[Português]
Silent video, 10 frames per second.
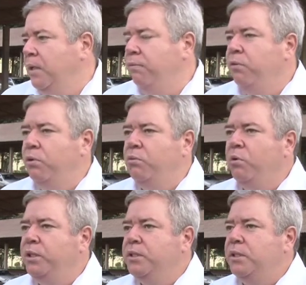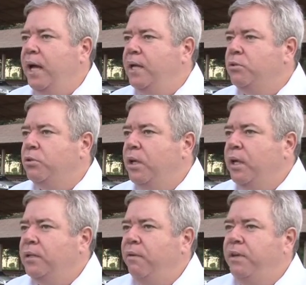que foram conquistados
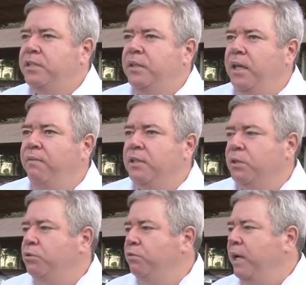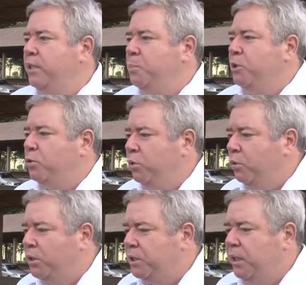através da intervenção de várias
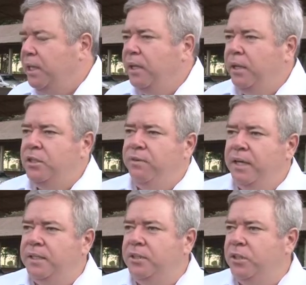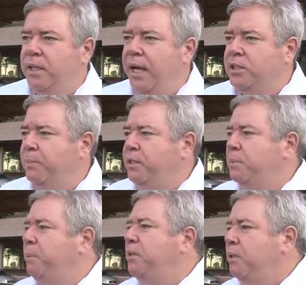pessoas, né, de várias entidades,
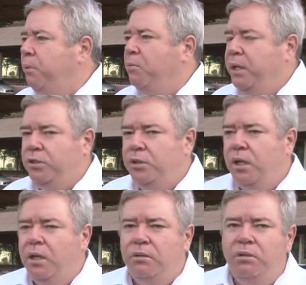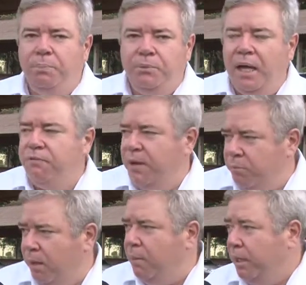mas principalmente do deputado
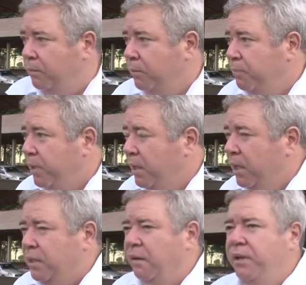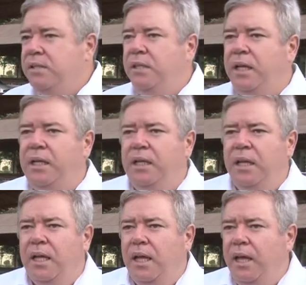Fábio Ramalho. Através dele,
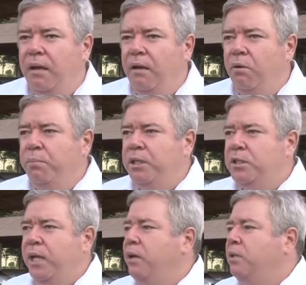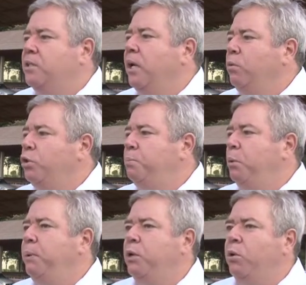é, o Ministério da Saúde
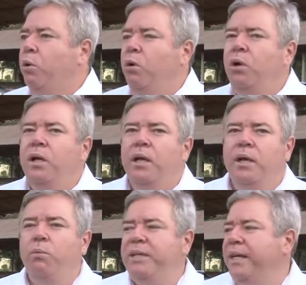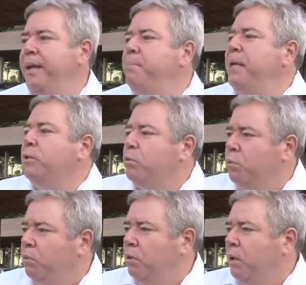publicou que é um incremento
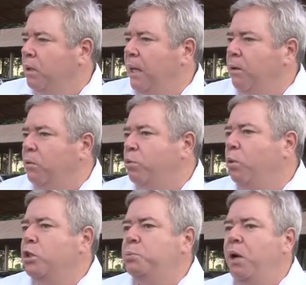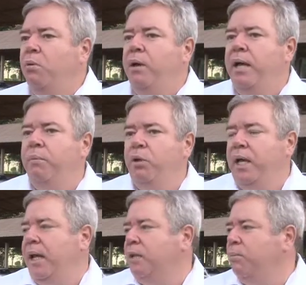na, no que o hospital é
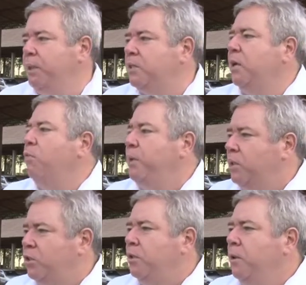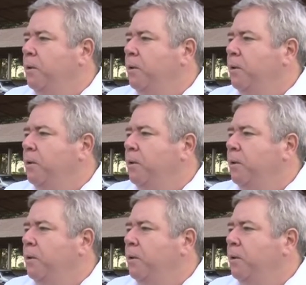remunerado mensalmente.